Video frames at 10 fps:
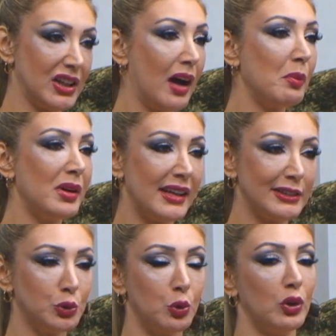Ambalaj
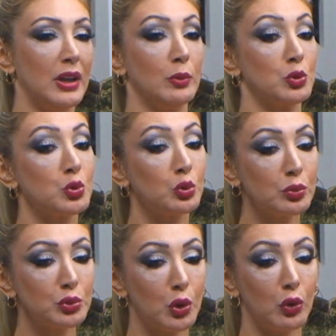çok önemli, sunum
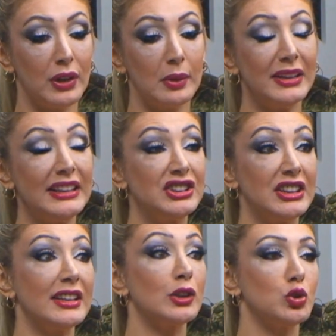çok önemli,
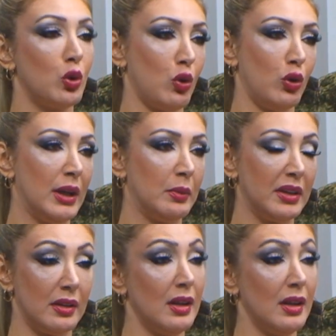içerik çok önemli.